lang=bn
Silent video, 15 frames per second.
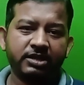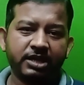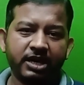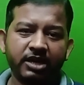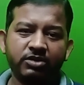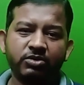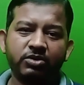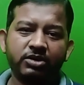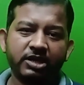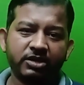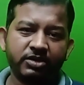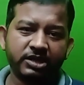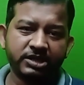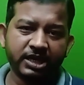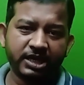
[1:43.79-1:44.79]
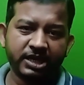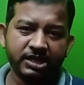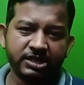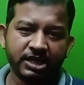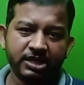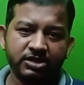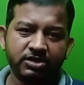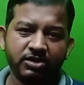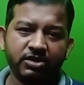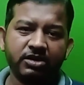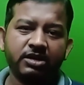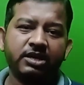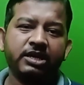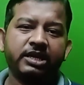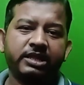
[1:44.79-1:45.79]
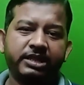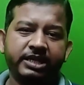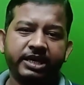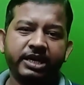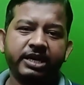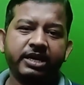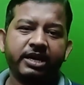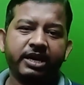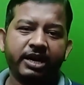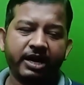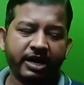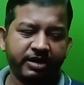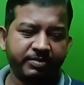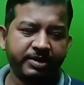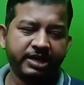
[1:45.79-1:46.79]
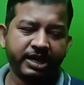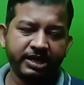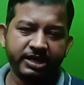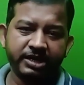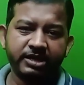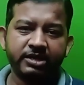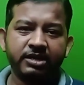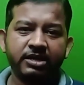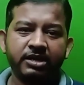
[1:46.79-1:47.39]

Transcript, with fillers: তারা দু ঘন্টা ধরে সাইকেল চালাচ্ছিল দে হ্যাড বিন রাইডিং